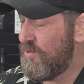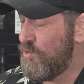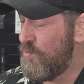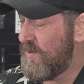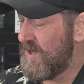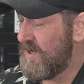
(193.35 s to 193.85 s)

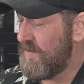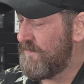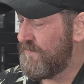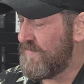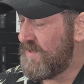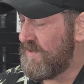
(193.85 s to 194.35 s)
über
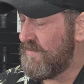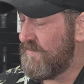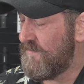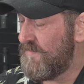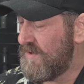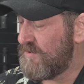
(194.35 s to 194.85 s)
die
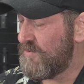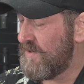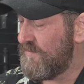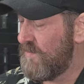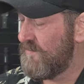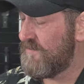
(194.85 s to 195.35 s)
vierte
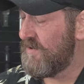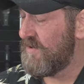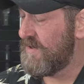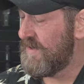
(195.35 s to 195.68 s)
oder fünfte